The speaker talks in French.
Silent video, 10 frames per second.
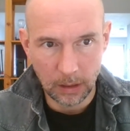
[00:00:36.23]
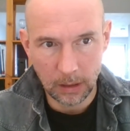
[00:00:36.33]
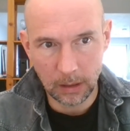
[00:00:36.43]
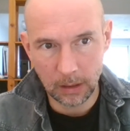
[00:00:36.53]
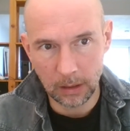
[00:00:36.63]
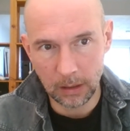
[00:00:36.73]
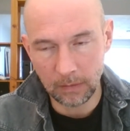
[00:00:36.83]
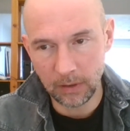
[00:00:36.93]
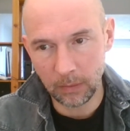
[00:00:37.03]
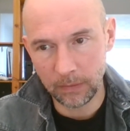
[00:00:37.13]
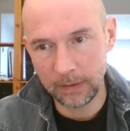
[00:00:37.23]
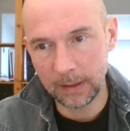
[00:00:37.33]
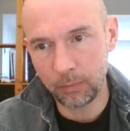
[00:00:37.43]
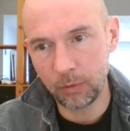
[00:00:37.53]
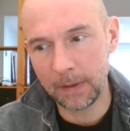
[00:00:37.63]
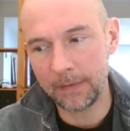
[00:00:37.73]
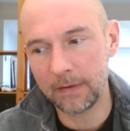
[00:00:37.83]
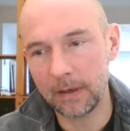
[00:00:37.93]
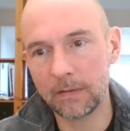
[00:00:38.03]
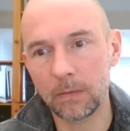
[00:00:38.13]
à voir aussi que la plupart
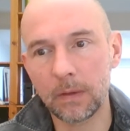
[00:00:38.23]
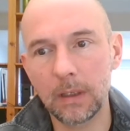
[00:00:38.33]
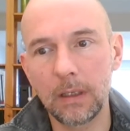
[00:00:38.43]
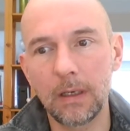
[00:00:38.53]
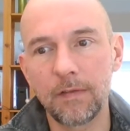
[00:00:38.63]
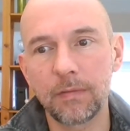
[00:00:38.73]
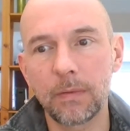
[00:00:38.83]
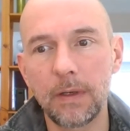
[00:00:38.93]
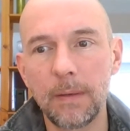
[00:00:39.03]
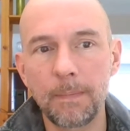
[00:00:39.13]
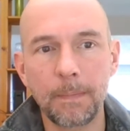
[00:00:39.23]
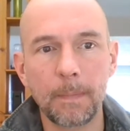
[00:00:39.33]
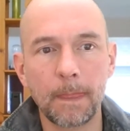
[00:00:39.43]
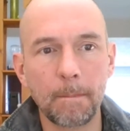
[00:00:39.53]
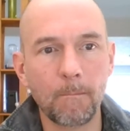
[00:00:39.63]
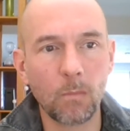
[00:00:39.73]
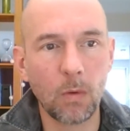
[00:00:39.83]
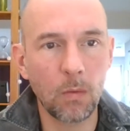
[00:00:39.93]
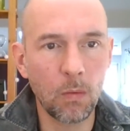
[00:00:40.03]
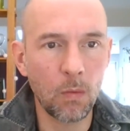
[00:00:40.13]
des Alexandries qu'il a fondées
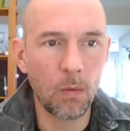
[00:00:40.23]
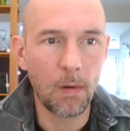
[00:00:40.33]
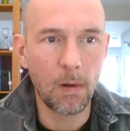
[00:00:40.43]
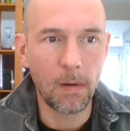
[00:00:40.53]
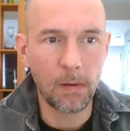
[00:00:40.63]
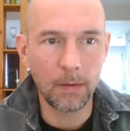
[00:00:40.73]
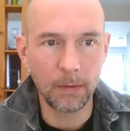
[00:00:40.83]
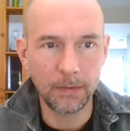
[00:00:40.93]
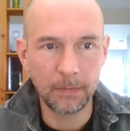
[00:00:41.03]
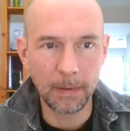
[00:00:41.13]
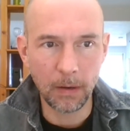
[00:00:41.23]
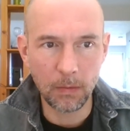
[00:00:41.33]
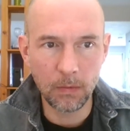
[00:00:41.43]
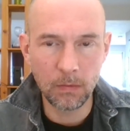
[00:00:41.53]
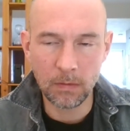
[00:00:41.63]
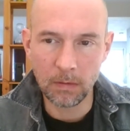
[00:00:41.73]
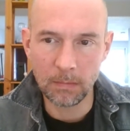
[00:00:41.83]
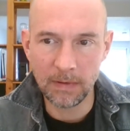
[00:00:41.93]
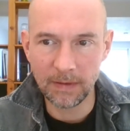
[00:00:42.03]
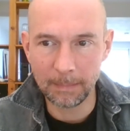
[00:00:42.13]
ont disparu,
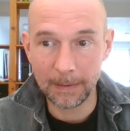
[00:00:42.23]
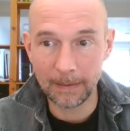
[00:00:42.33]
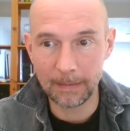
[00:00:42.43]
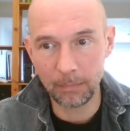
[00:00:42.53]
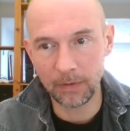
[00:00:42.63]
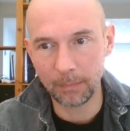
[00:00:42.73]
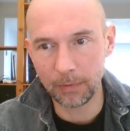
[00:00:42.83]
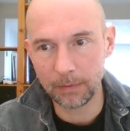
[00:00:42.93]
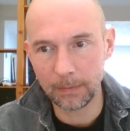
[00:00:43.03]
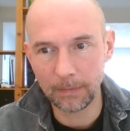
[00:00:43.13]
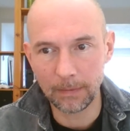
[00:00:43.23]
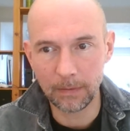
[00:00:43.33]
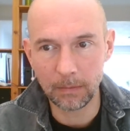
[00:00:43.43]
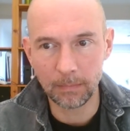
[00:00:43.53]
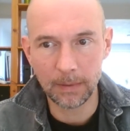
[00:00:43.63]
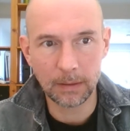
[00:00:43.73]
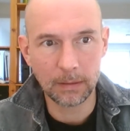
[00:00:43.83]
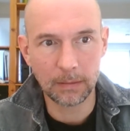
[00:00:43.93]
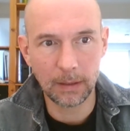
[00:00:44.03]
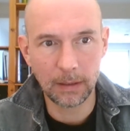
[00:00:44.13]
mis à part la plus importante, ça tombe bien,
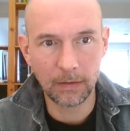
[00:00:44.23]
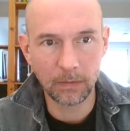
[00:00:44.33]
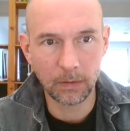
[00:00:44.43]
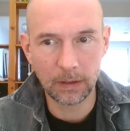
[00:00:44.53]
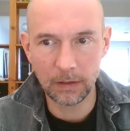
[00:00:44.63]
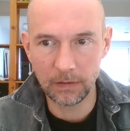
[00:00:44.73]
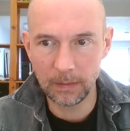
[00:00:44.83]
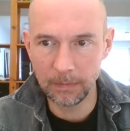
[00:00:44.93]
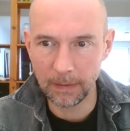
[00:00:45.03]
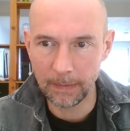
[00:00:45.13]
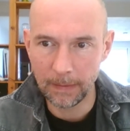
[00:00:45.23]
Alexandrie d'Égypte,